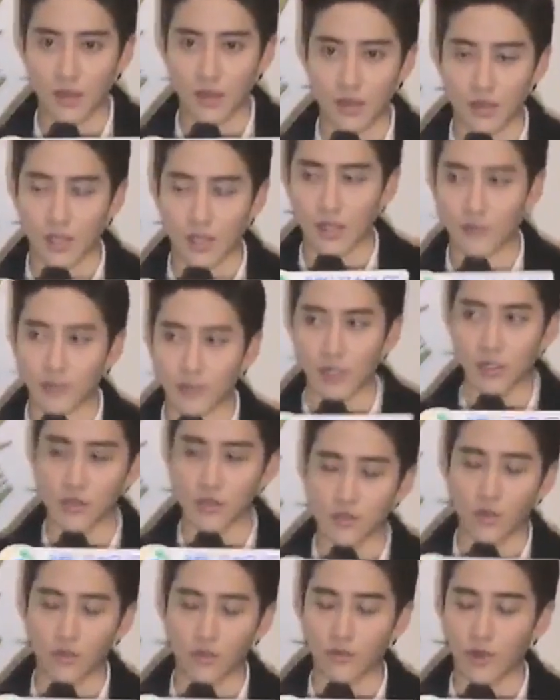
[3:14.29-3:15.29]
And everything
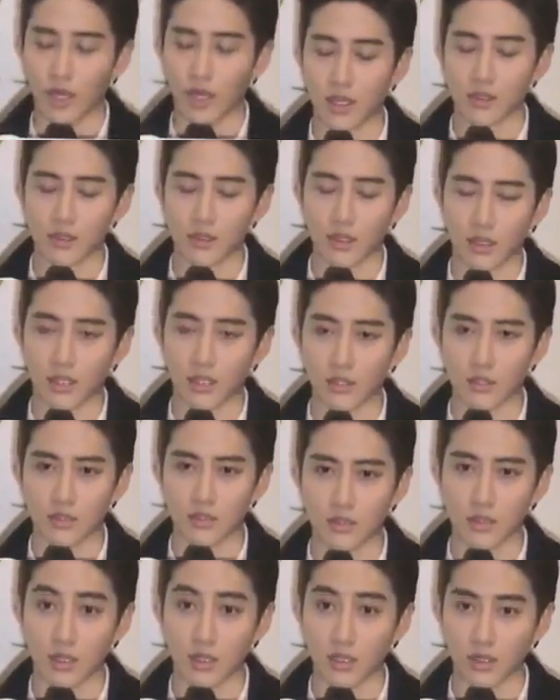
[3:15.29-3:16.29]
is so fast, like
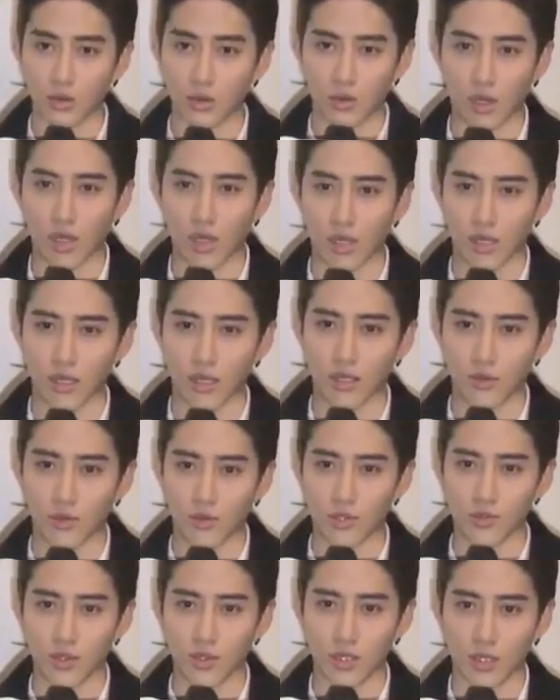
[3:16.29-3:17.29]
很快。
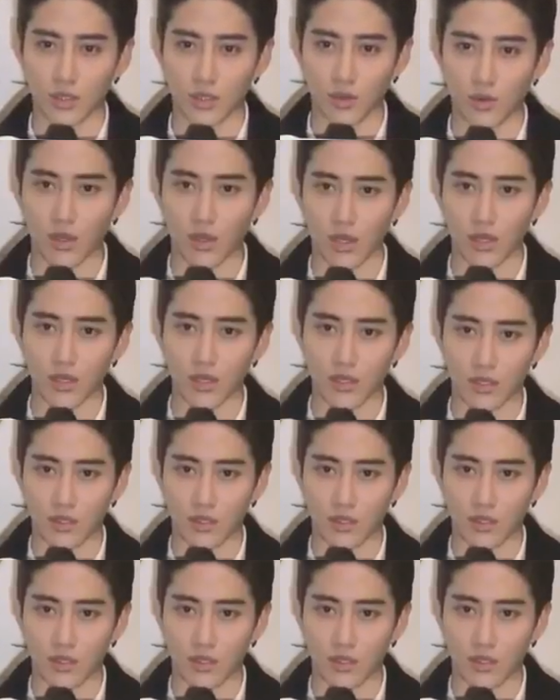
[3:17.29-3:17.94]
我觉得很快。